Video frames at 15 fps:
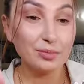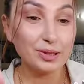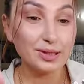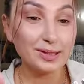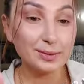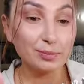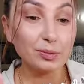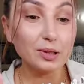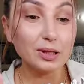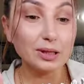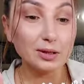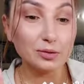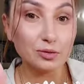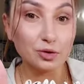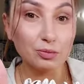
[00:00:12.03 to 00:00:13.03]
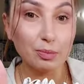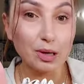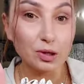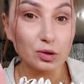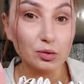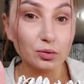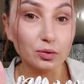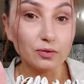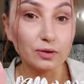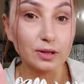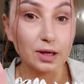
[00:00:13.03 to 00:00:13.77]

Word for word: Прицепила на эту шпажку